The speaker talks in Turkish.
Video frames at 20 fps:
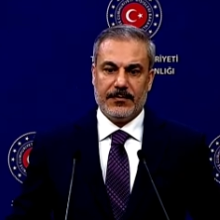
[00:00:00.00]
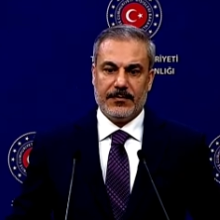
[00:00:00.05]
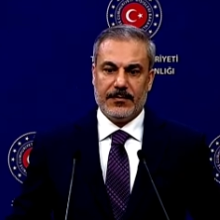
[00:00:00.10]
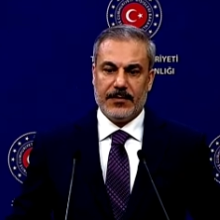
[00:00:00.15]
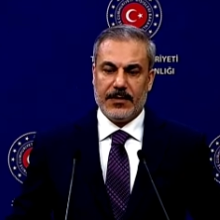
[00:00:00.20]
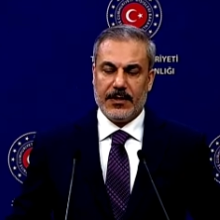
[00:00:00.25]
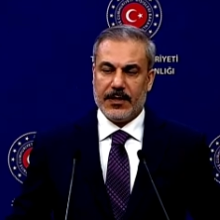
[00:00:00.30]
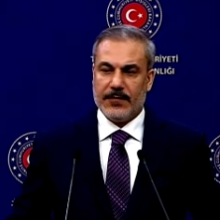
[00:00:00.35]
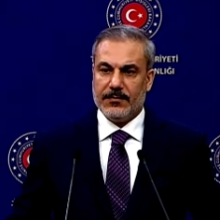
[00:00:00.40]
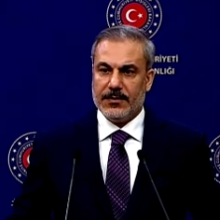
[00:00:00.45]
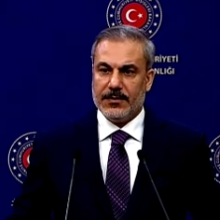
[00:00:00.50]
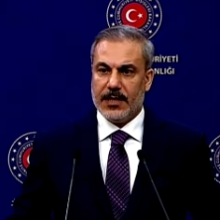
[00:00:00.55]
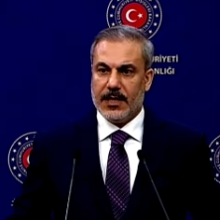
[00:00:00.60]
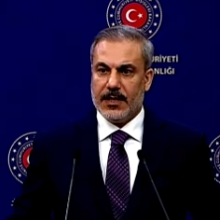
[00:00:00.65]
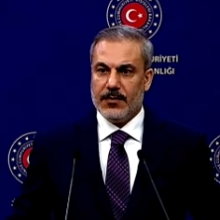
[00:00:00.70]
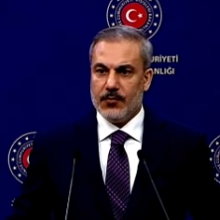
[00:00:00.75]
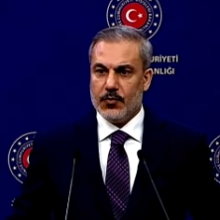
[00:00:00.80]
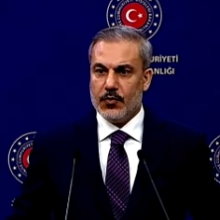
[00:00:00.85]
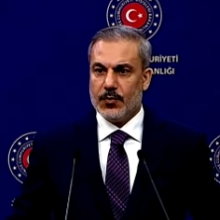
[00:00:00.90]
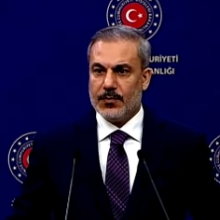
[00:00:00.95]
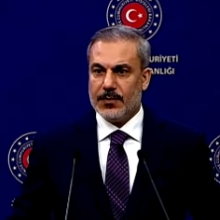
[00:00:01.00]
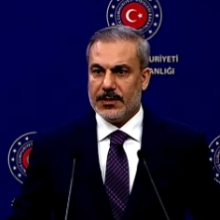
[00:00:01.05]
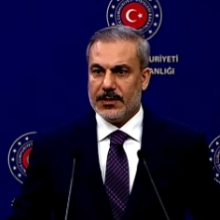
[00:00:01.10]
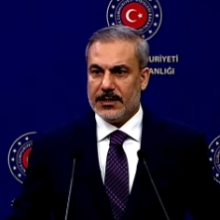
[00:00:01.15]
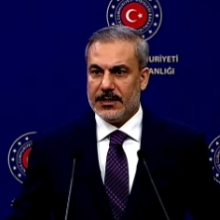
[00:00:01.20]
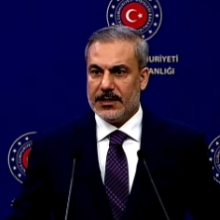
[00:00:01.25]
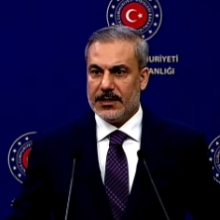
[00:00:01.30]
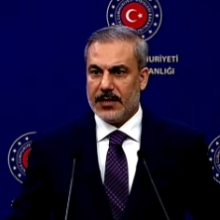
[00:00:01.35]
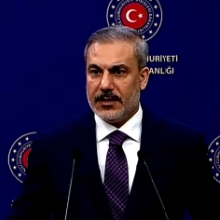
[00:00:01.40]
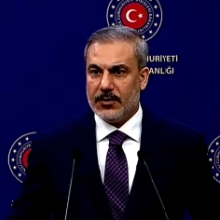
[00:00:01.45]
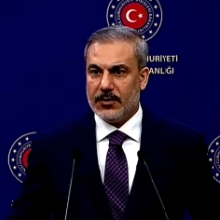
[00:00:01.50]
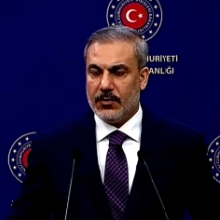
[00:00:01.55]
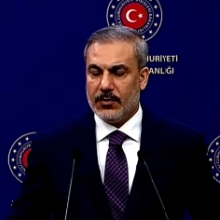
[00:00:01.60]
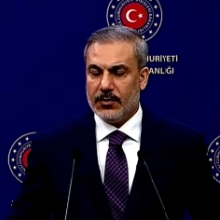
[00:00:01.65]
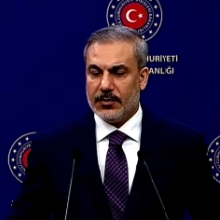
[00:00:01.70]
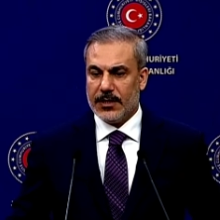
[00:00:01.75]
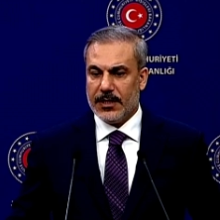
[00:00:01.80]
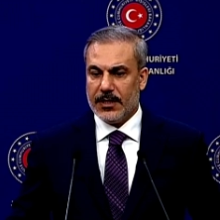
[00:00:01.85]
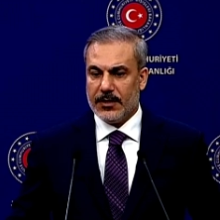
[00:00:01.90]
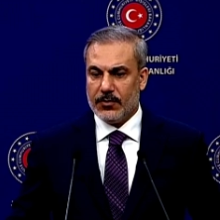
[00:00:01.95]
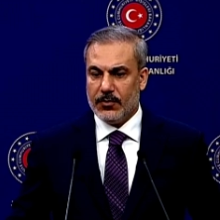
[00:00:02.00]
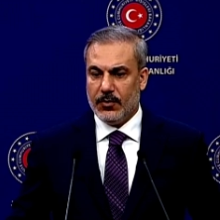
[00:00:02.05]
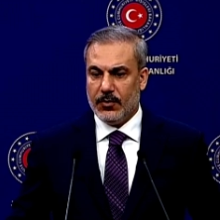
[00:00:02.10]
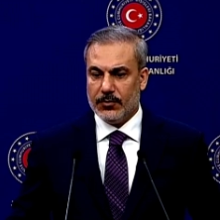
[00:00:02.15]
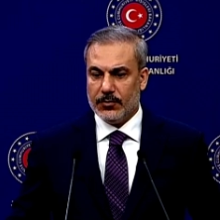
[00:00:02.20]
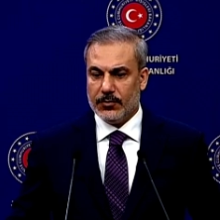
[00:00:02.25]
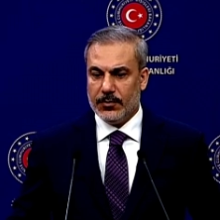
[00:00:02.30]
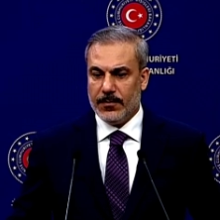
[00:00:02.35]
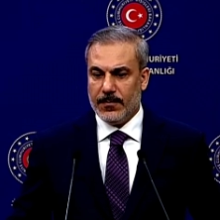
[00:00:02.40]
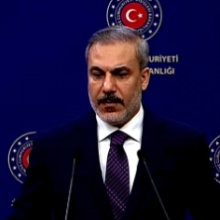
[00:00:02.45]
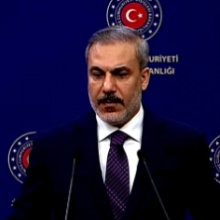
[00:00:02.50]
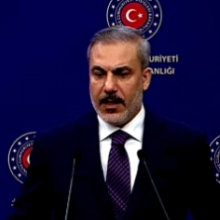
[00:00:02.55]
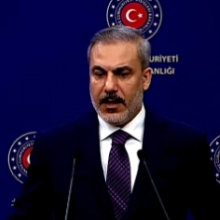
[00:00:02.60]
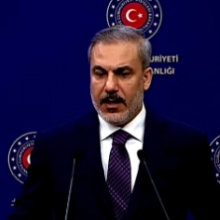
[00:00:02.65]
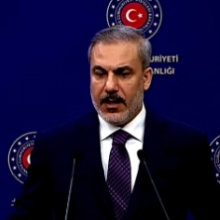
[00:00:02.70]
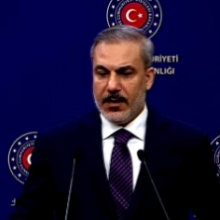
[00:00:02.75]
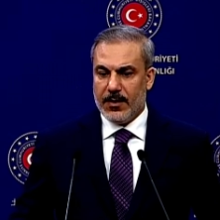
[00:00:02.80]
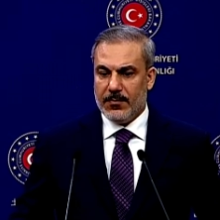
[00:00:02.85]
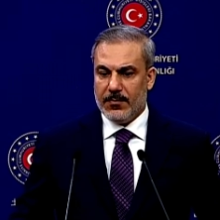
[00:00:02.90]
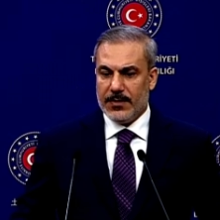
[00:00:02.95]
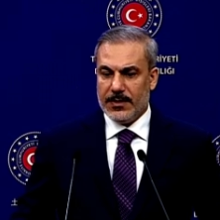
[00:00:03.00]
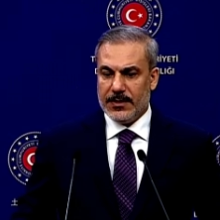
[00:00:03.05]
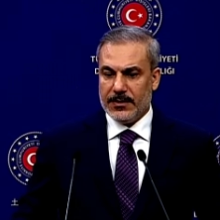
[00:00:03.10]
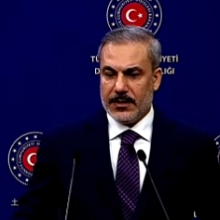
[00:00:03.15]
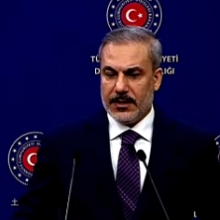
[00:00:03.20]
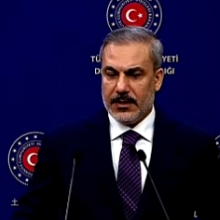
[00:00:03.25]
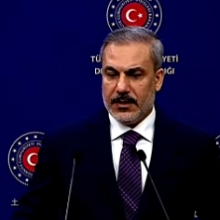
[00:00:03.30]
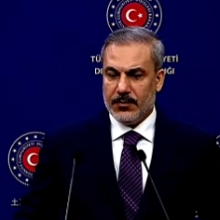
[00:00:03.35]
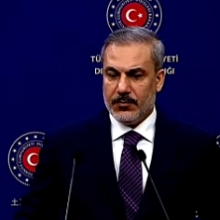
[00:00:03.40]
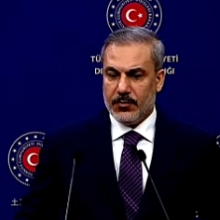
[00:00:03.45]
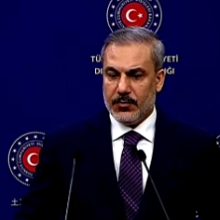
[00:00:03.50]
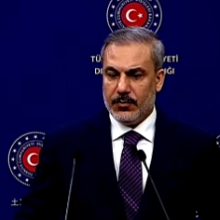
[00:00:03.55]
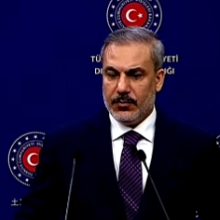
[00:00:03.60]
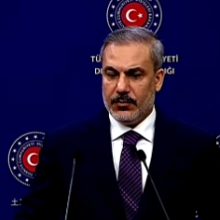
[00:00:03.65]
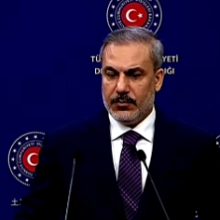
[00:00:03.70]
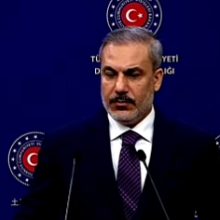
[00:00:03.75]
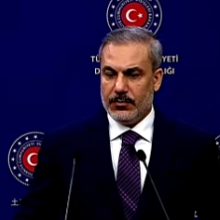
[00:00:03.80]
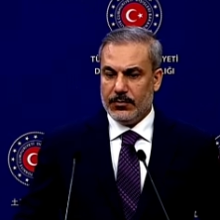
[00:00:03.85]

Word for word: tarafından büyük bir irade ortaya kondu. Biz e, bu